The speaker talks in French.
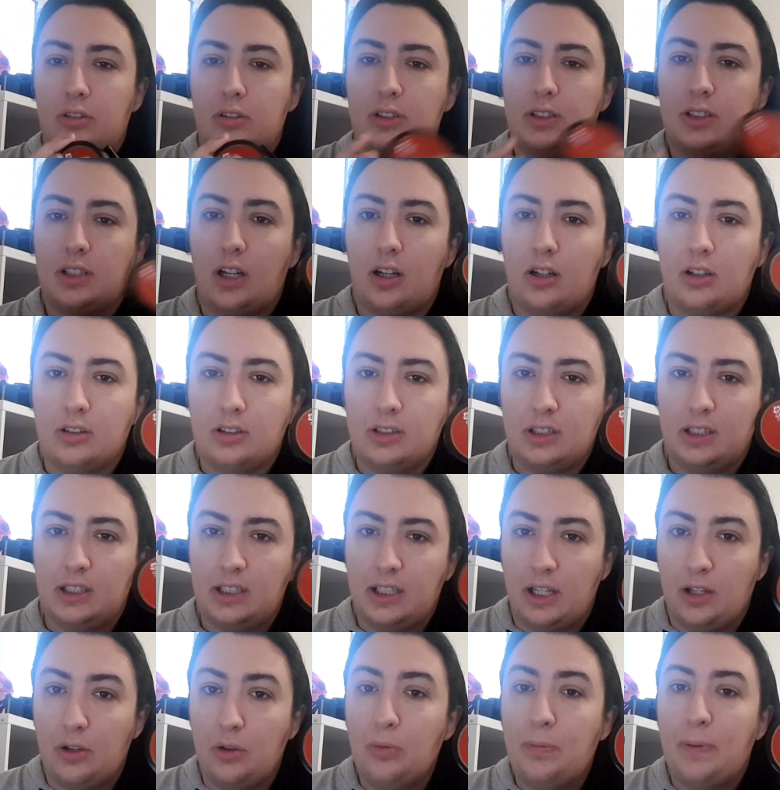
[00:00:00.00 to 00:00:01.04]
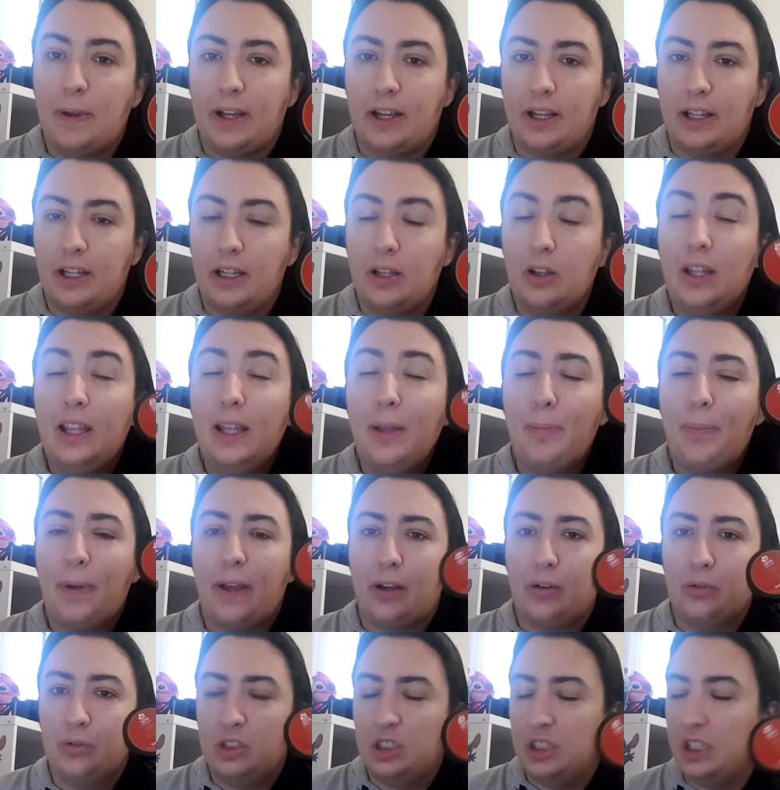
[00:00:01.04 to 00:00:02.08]
Ça qui est hyper,
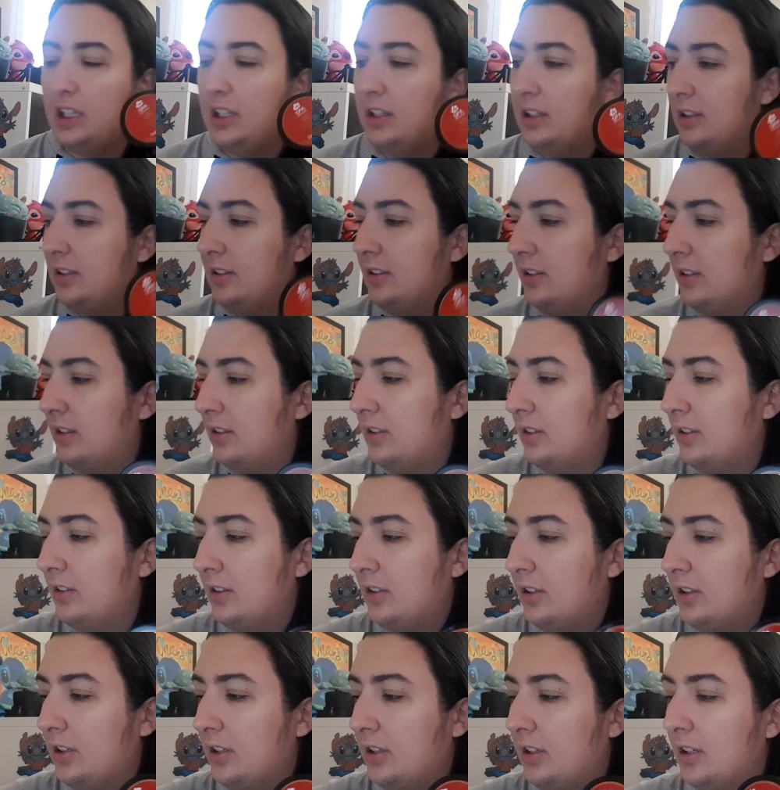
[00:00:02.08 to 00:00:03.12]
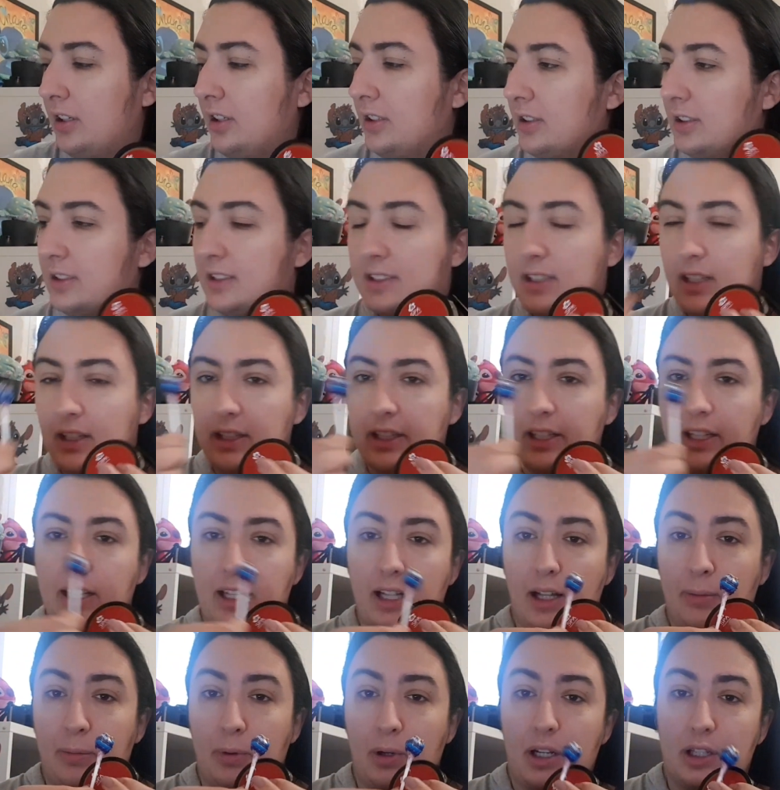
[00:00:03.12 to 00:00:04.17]
hyper utile. Ça qui est
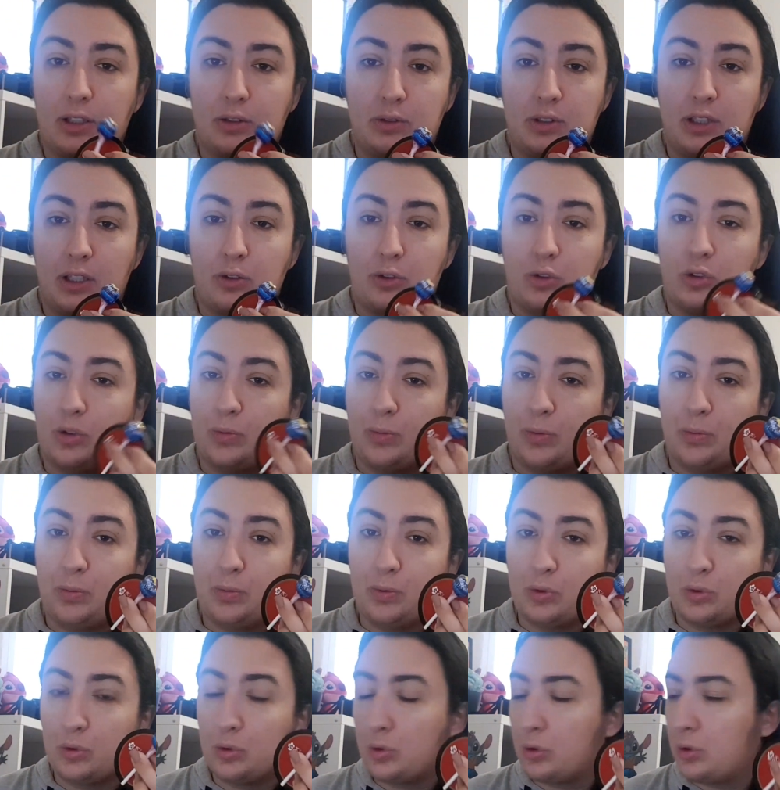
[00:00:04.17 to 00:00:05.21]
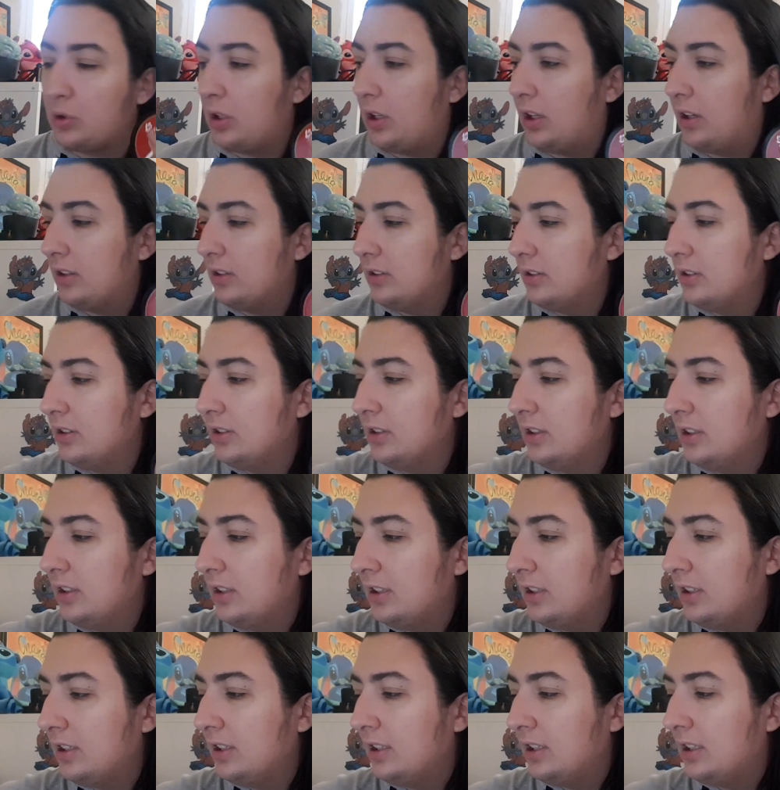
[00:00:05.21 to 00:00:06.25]
clairement la sucette que j'aime le plus au chocolat.
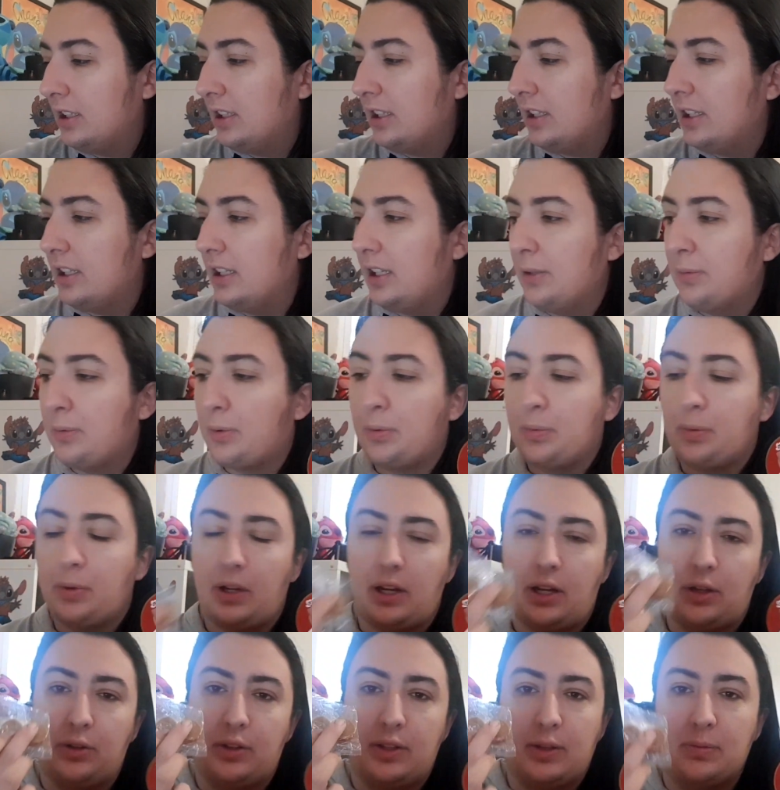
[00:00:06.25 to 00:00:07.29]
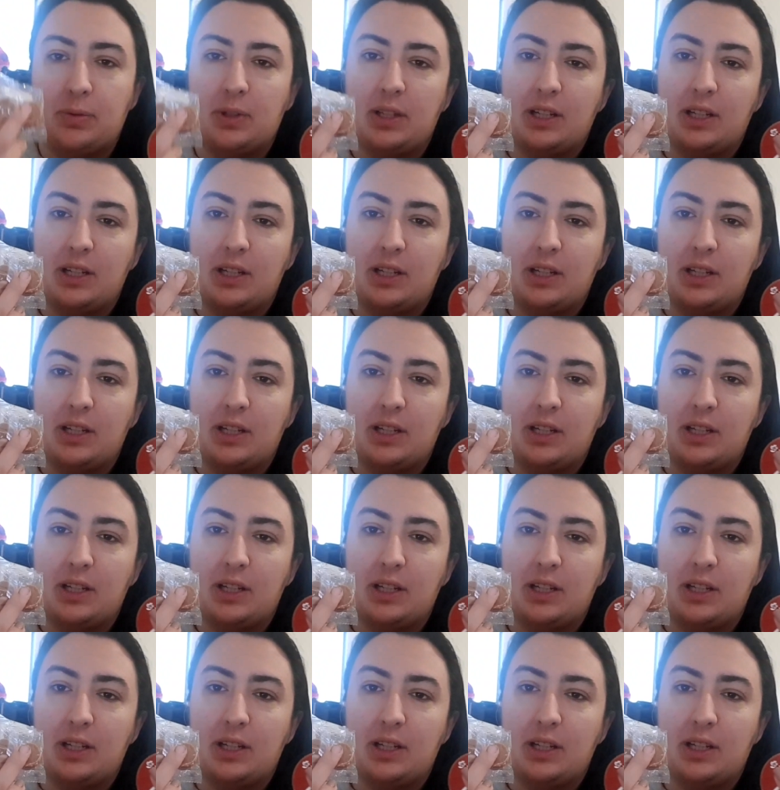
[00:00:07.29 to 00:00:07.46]
Et pourquoi elle a eu